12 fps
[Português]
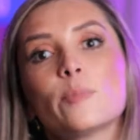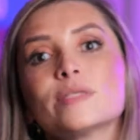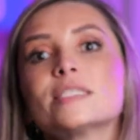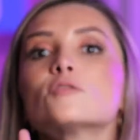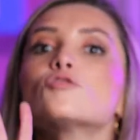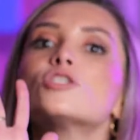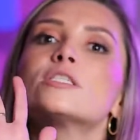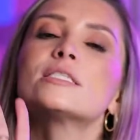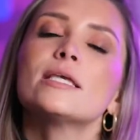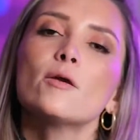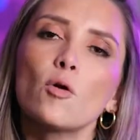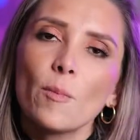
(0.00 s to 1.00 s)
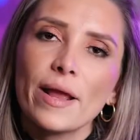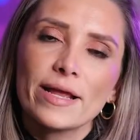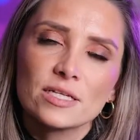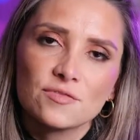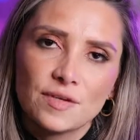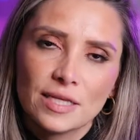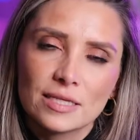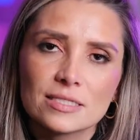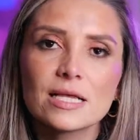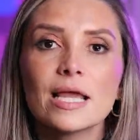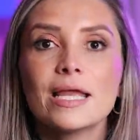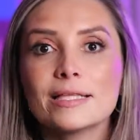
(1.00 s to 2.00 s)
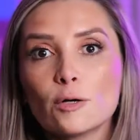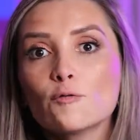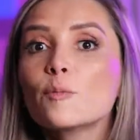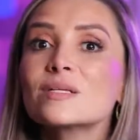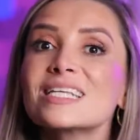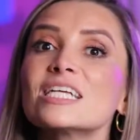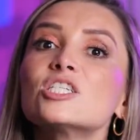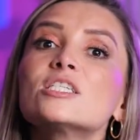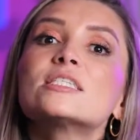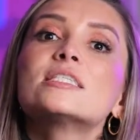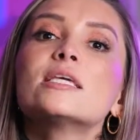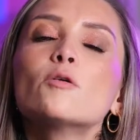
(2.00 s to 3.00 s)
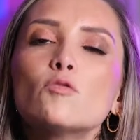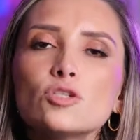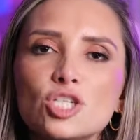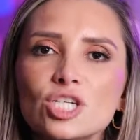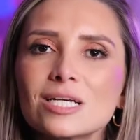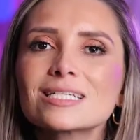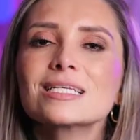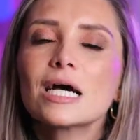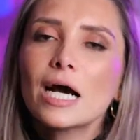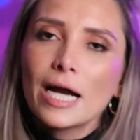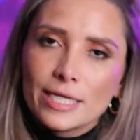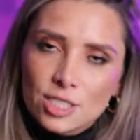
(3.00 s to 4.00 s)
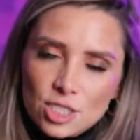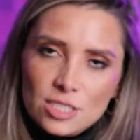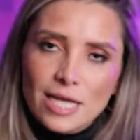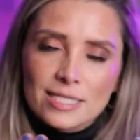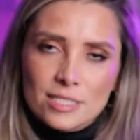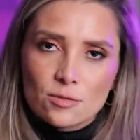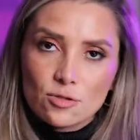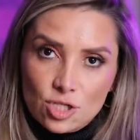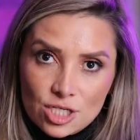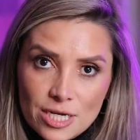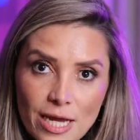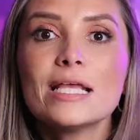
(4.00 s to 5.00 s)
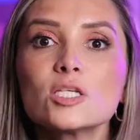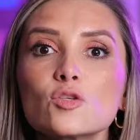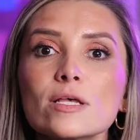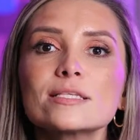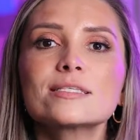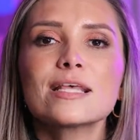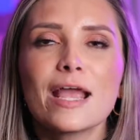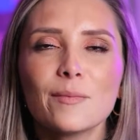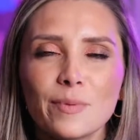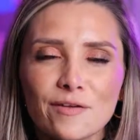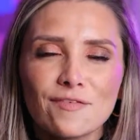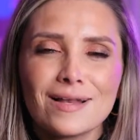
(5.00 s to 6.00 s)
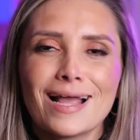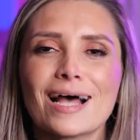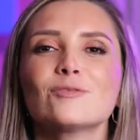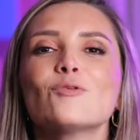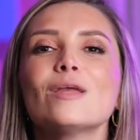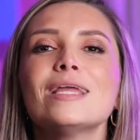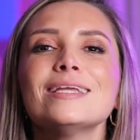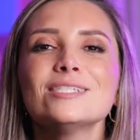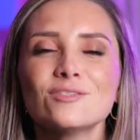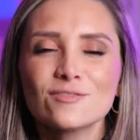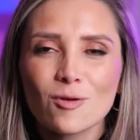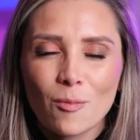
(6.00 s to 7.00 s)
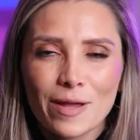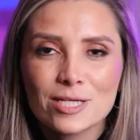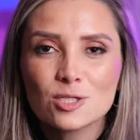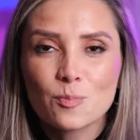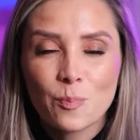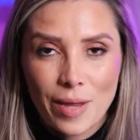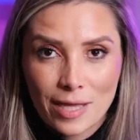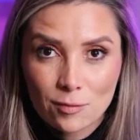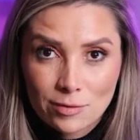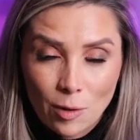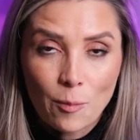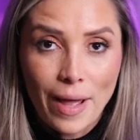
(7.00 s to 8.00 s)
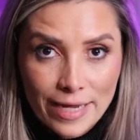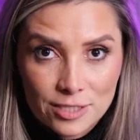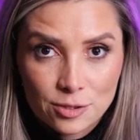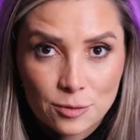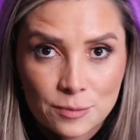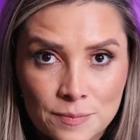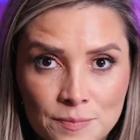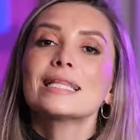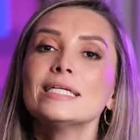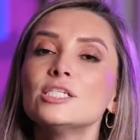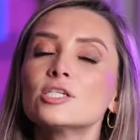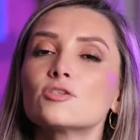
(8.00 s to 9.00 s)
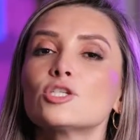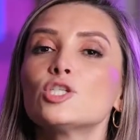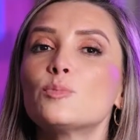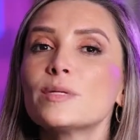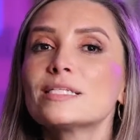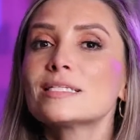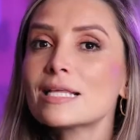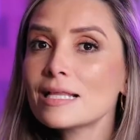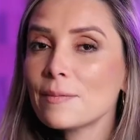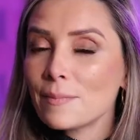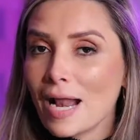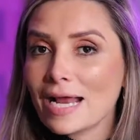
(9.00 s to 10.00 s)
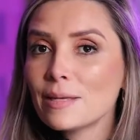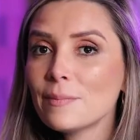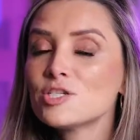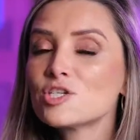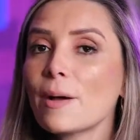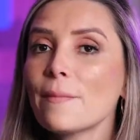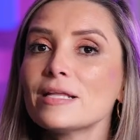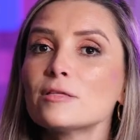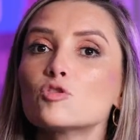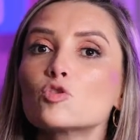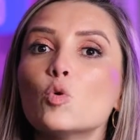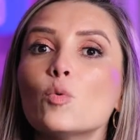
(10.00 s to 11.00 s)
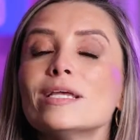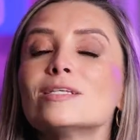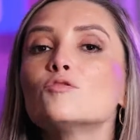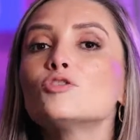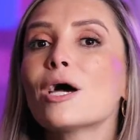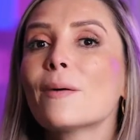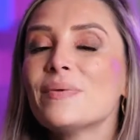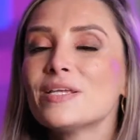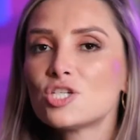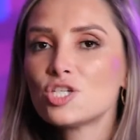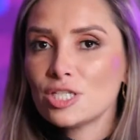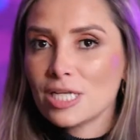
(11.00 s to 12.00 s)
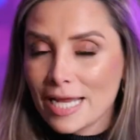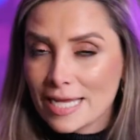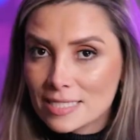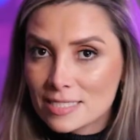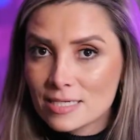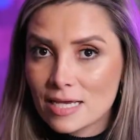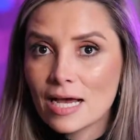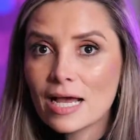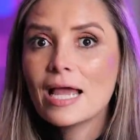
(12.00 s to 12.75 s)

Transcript: eu preciso de 5 bem as vidas. Então eu vou precisar de cinco dias antes da cirurgia. Isso é sempre avaliado individualmente pelo teu médico. Além disso, a gente precisa lembrar que medicamentos com risco de abstinência,